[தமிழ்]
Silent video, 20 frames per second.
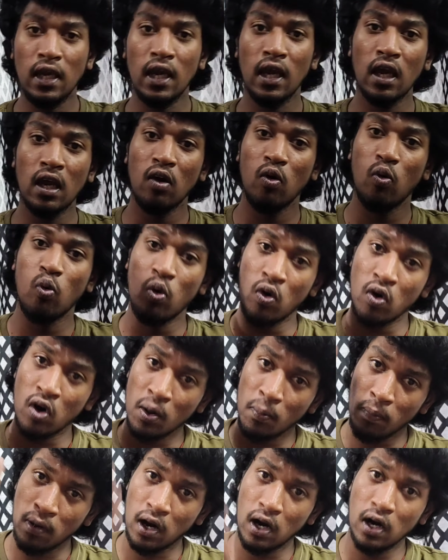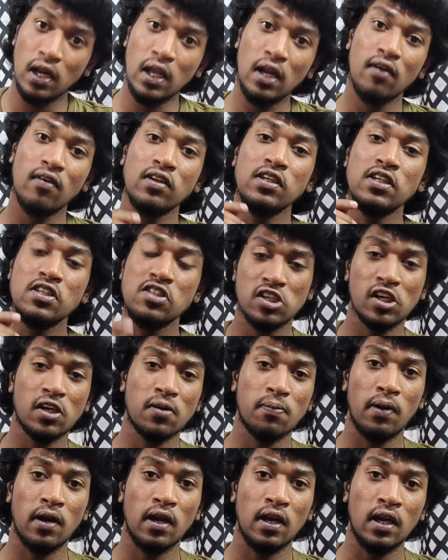நீங்கள் உங்களோட பாடியில் வந்து
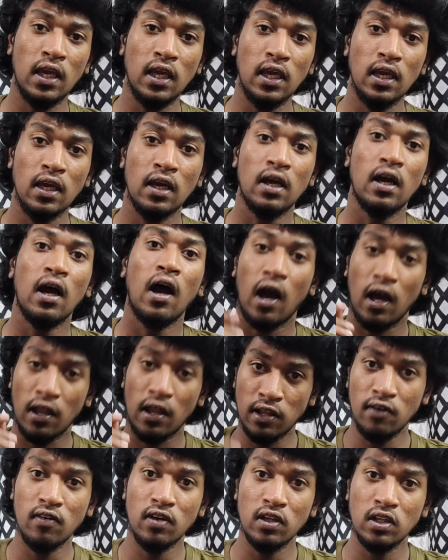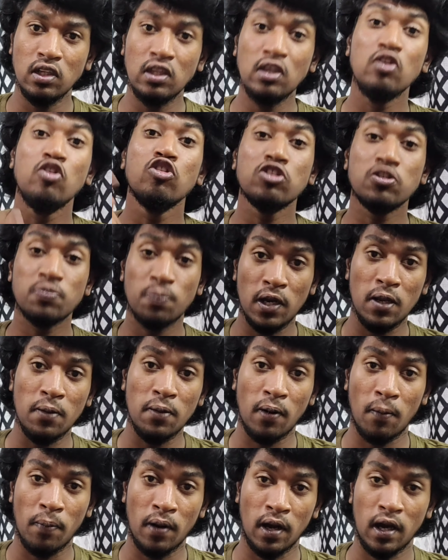இன்ஜெக்ட் பண்ணி அதை வந்து
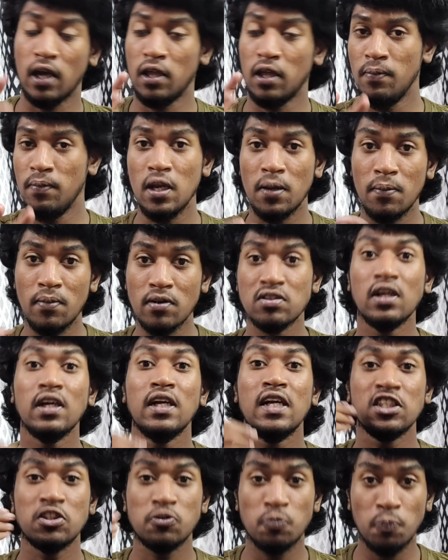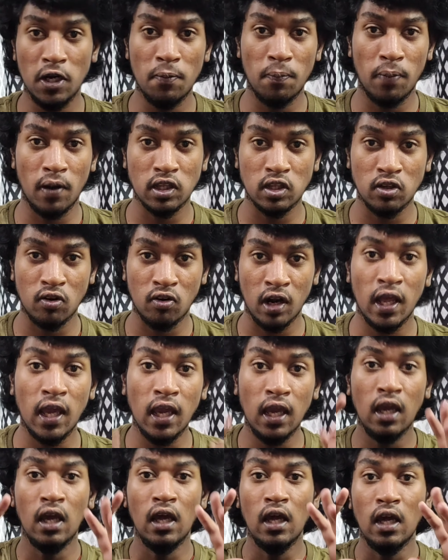யூஸ் பண்ணி பார்ப்பாங்க ஐ மீன் எப்படி டெஸ்ட் பண்ணி
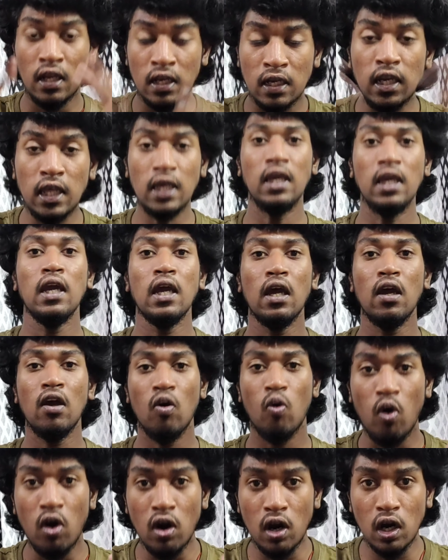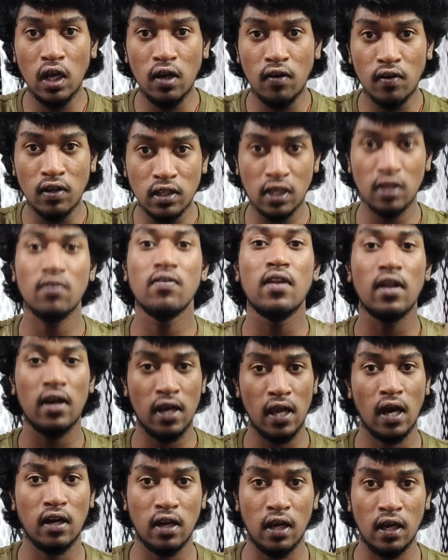பார்த்த உடனே நீங்கள் உங்களுக்கு வந்து
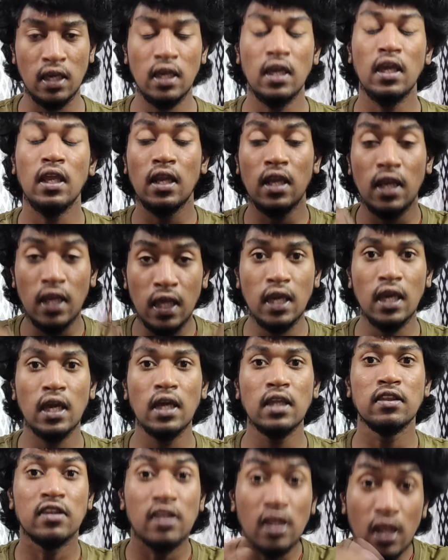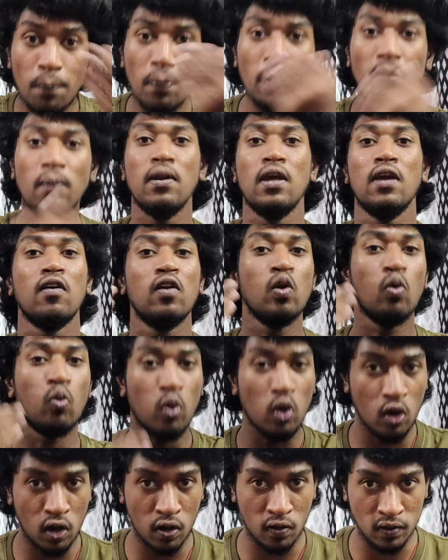அது ரியாக்ட் ஆகி நீங்கள் திருப்பியும்
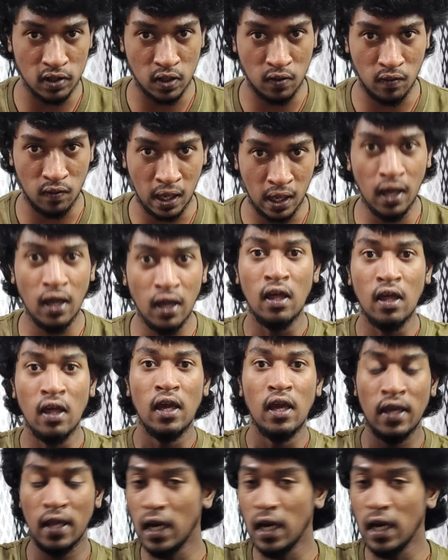நீங்கள் வந்து உயிரோட வந்துடுவீங்க